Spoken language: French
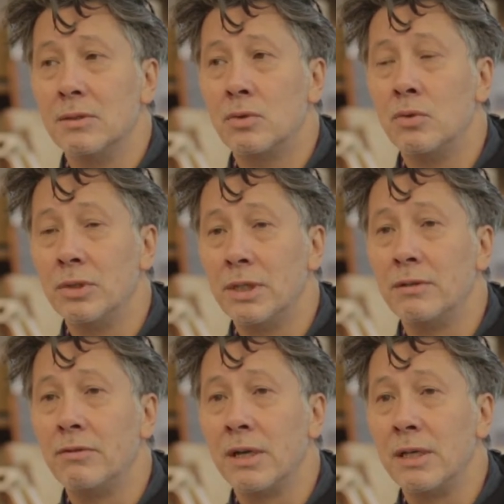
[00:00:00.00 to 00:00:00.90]
tourné
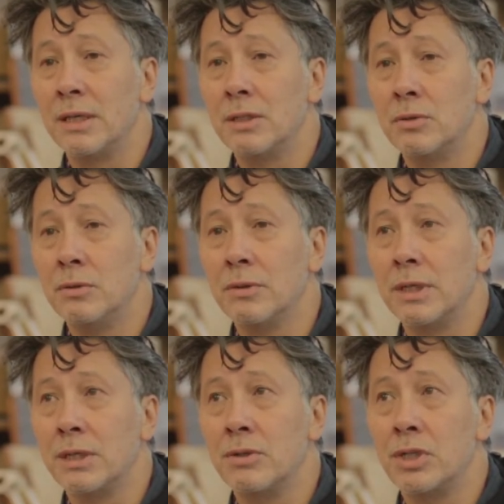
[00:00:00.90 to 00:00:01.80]
vers l'écriture et
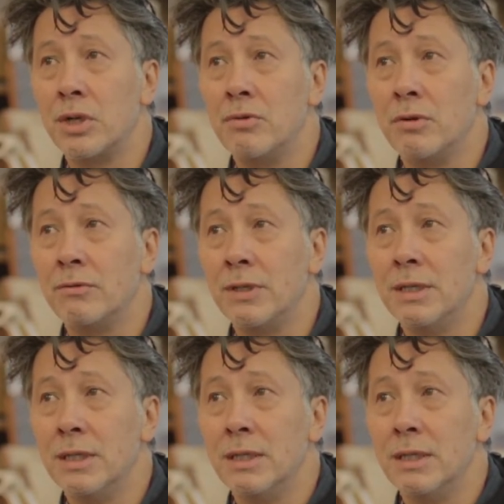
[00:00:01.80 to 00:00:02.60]
que j'ai eu envie